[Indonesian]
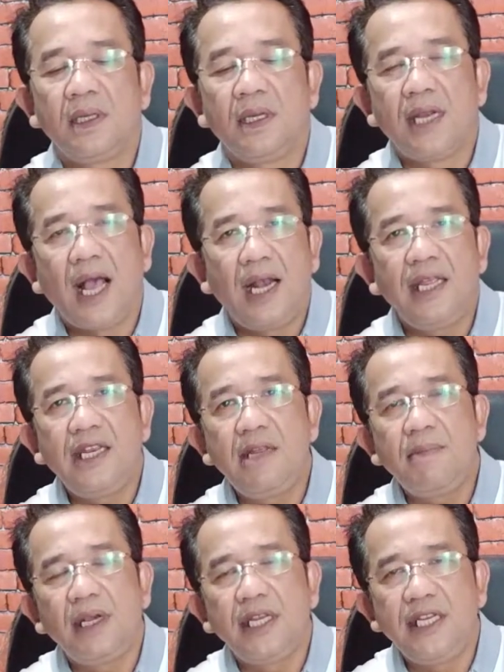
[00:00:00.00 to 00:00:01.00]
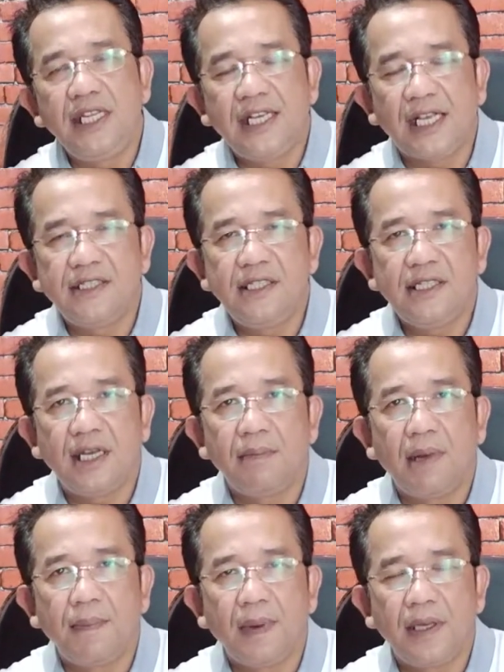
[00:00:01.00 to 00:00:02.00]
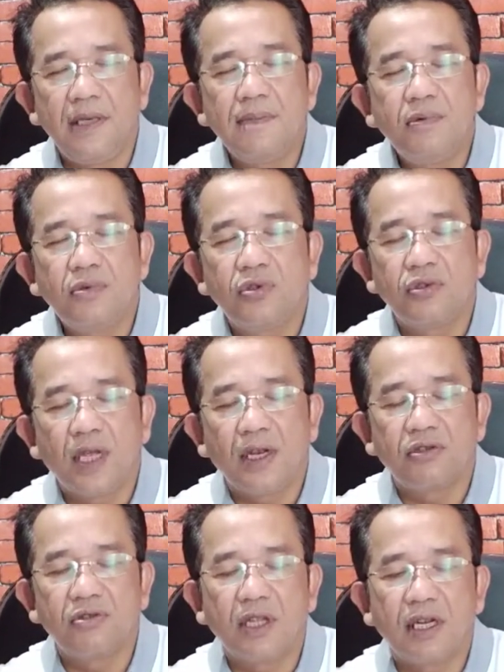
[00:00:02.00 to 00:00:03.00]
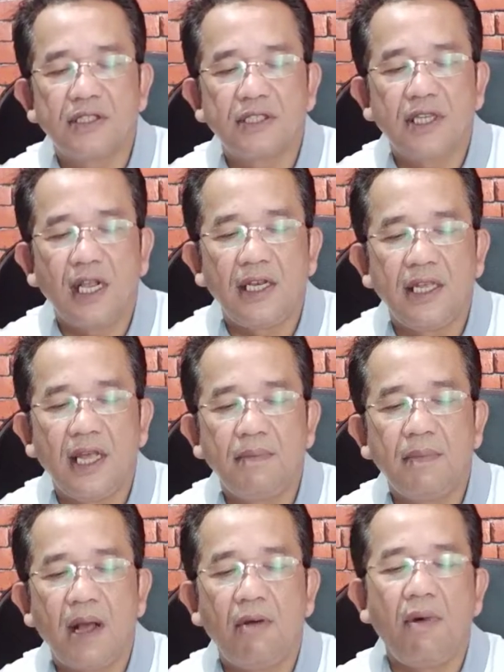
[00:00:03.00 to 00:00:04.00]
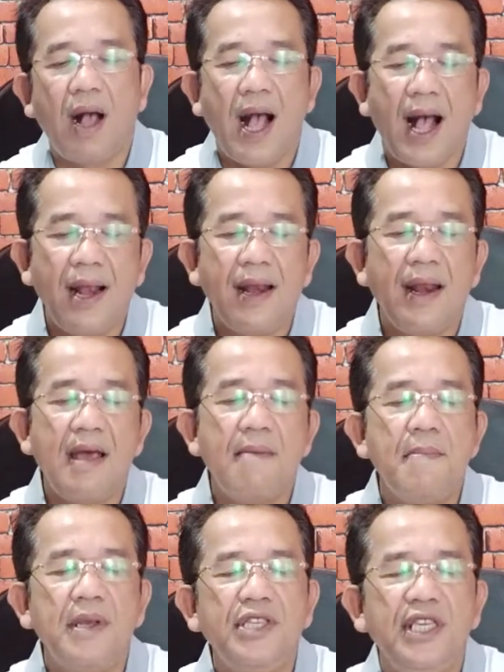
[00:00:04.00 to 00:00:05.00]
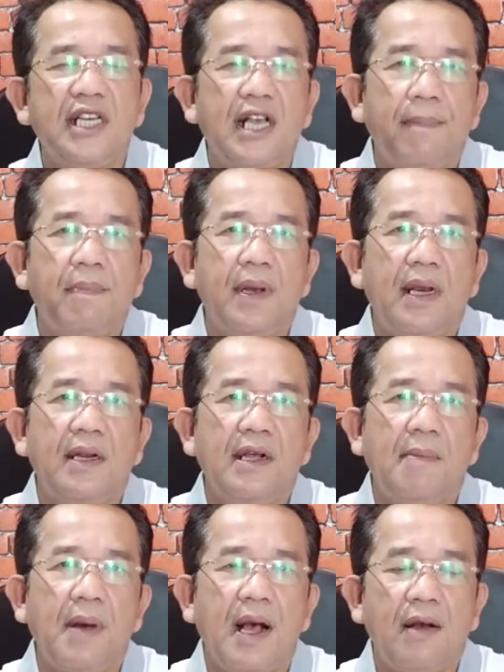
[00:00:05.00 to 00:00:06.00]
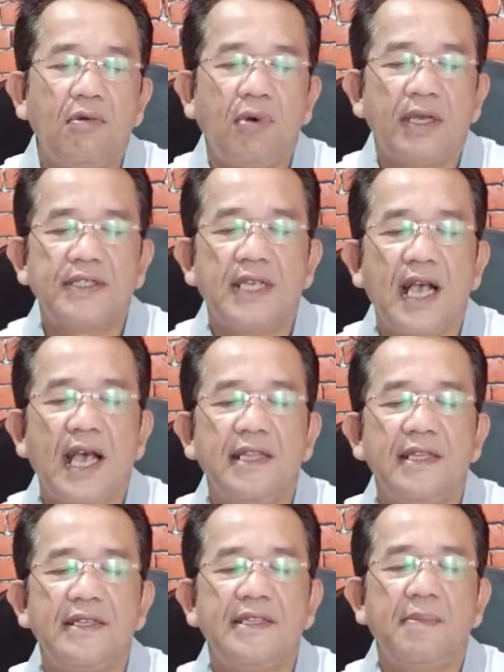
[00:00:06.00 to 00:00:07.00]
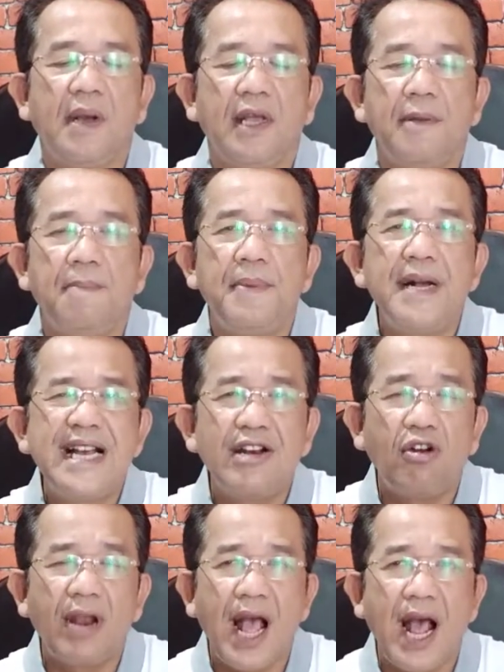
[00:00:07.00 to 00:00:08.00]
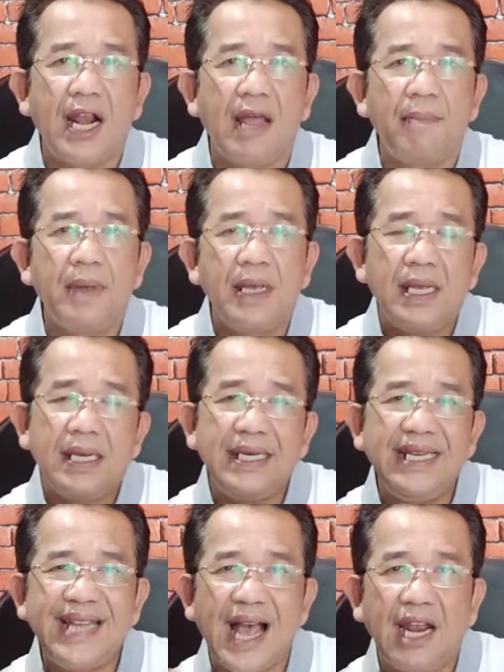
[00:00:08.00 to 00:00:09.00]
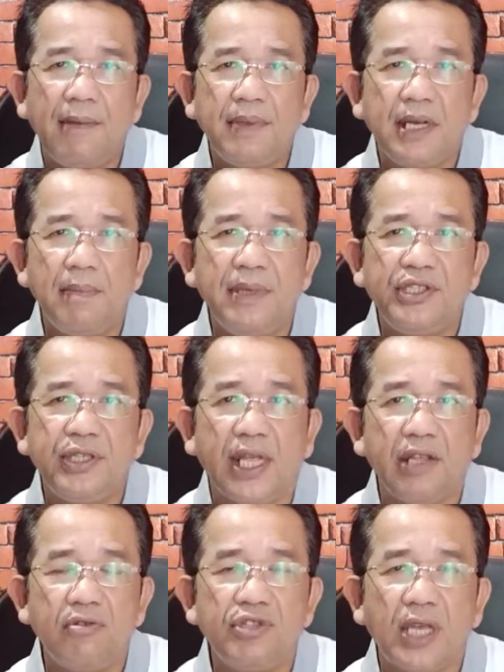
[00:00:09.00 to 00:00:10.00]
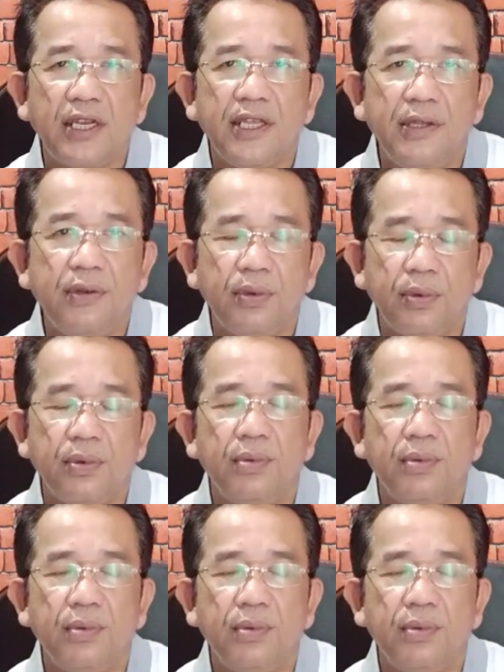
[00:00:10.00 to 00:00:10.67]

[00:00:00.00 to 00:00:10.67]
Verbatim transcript: Nah, hal ini mengindikasikan Bapak Ibu, saudara-saudara sekalian, bahwa Allah menyingkapkan kemahakuasaannya sebagai pengelola alam di dalam kemisteriusan itu.